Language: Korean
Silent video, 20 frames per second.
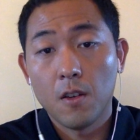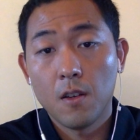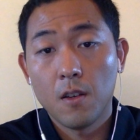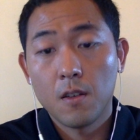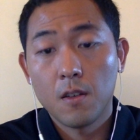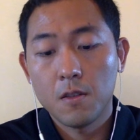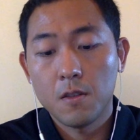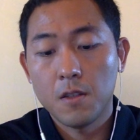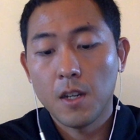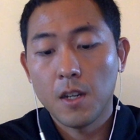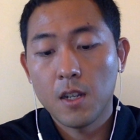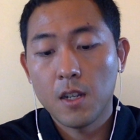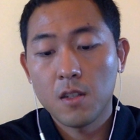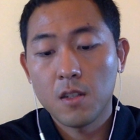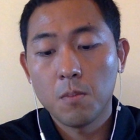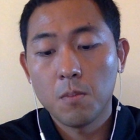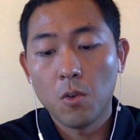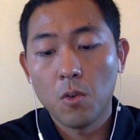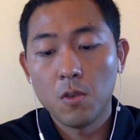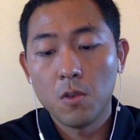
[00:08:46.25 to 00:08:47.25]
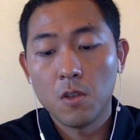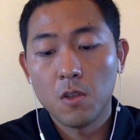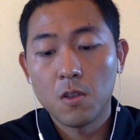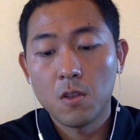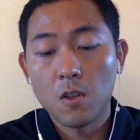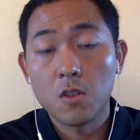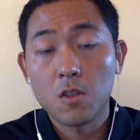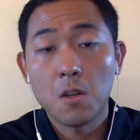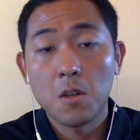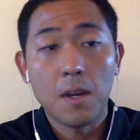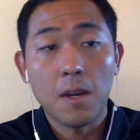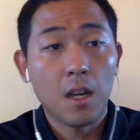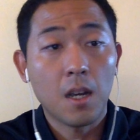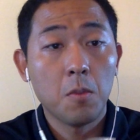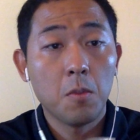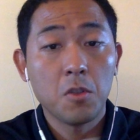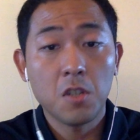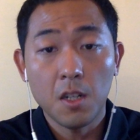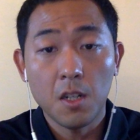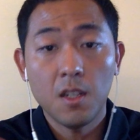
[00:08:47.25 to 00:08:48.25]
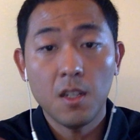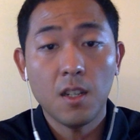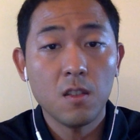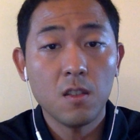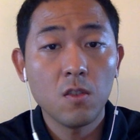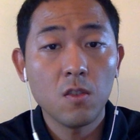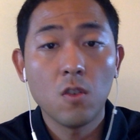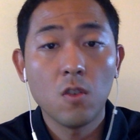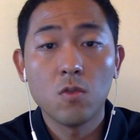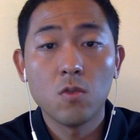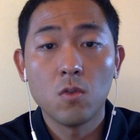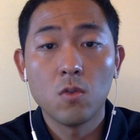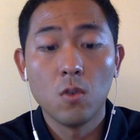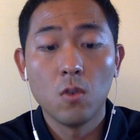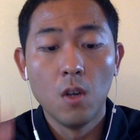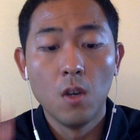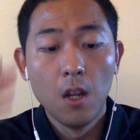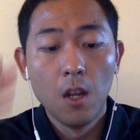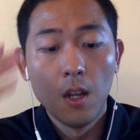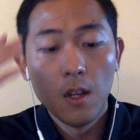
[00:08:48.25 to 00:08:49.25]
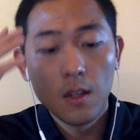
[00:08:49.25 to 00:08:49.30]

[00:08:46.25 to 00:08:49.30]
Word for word: 그래서 제가 지금 보여드렸던 것처럼 아까 뭐 차트 같은 경우도